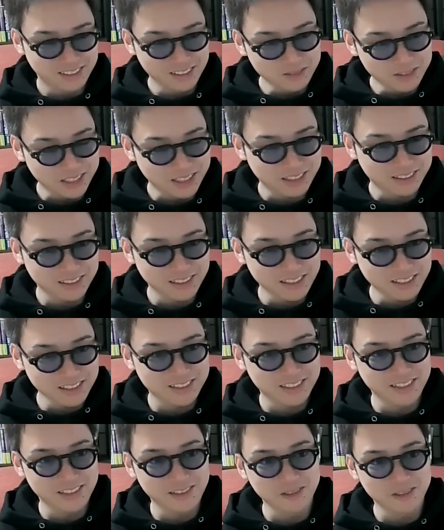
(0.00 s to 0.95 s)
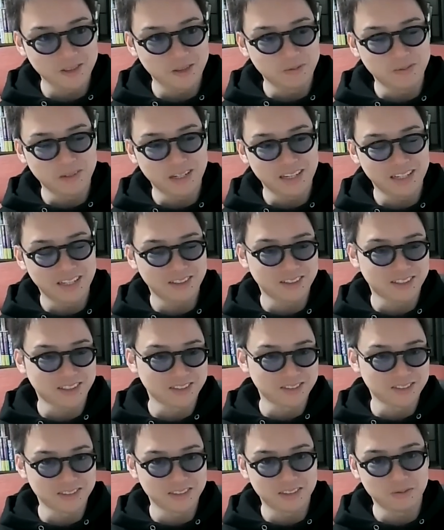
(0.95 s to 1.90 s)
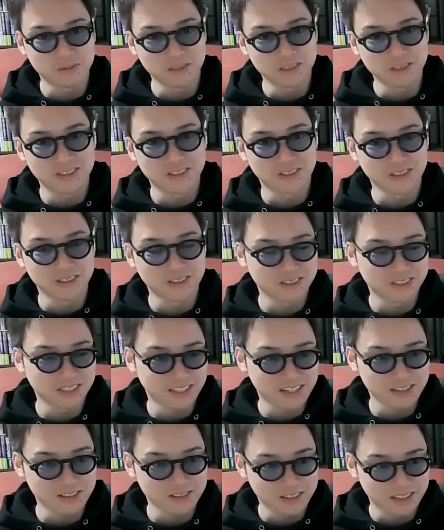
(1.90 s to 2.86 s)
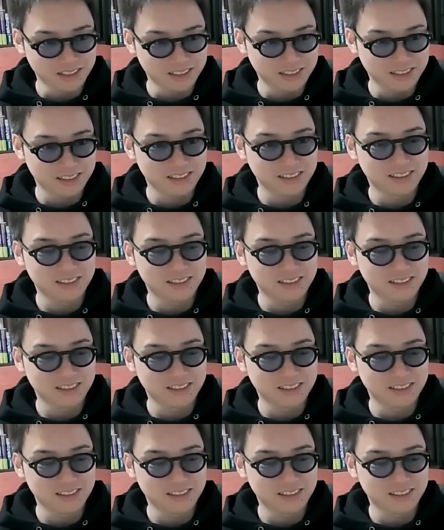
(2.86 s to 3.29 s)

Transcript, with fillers: でもさすがに時給4万円とかの文章力じゃないよね。